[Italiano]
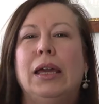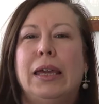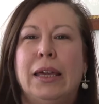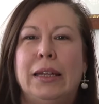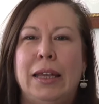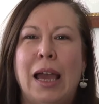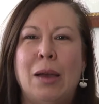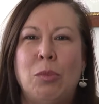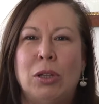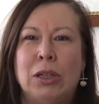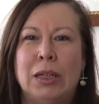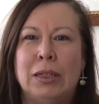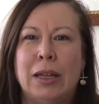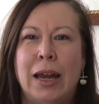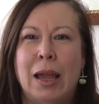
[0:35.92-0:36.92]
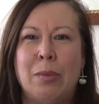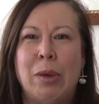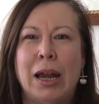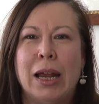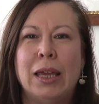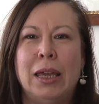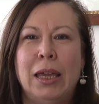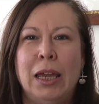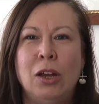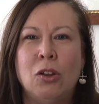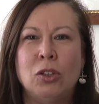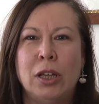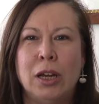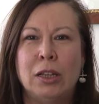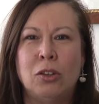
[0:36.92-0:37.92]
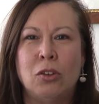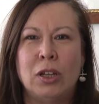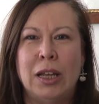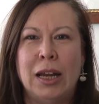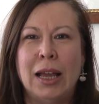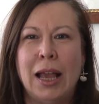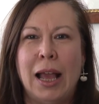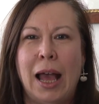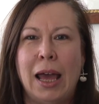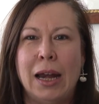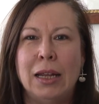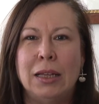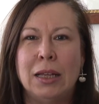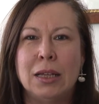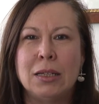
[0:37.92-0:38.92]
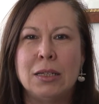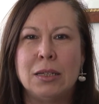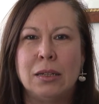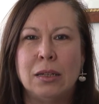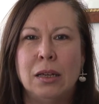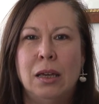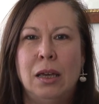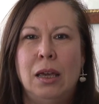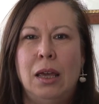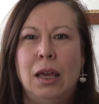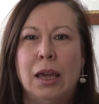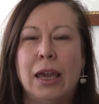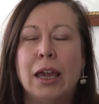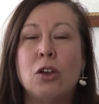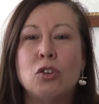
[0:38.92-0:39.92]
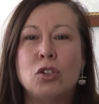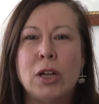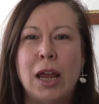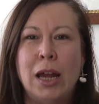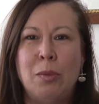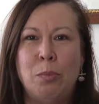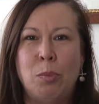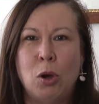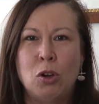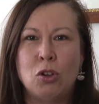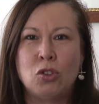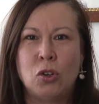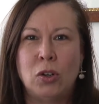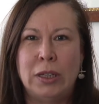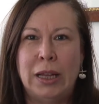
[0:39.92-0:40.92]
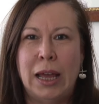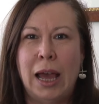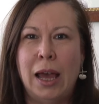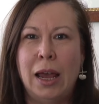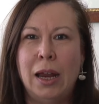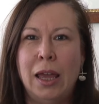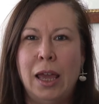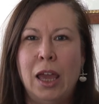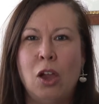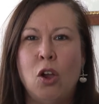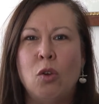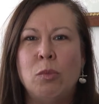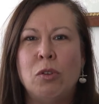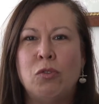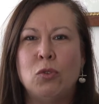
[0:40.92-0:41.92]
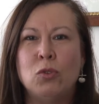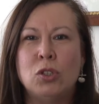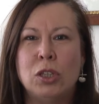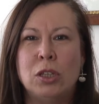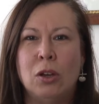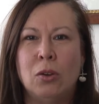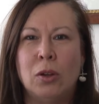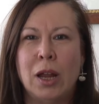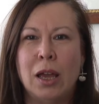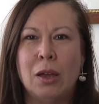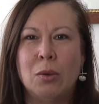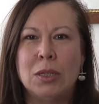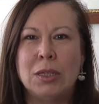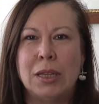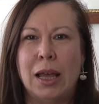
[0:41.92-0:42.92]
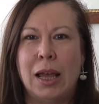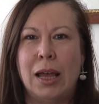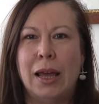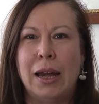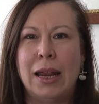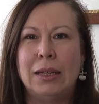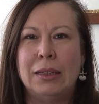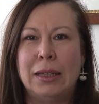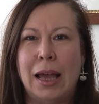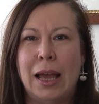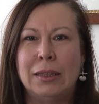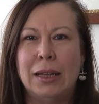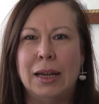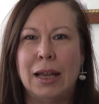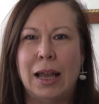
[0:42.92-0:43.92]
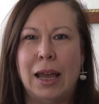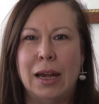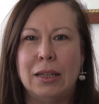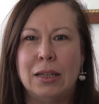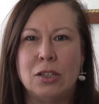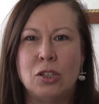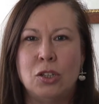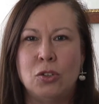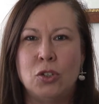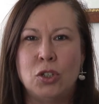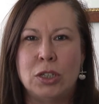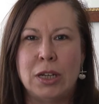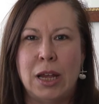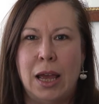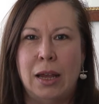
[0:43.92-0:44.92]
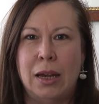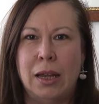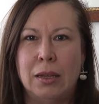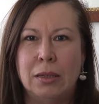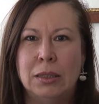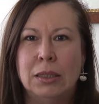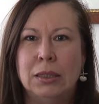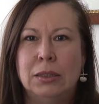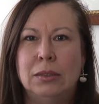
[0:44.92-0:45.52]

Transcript: Chiediamo ad Andrea Baracchino, direttore della Caritas, che cos'è l'Emporio Solidale e come funziona questa realtà della Caritas diocesana.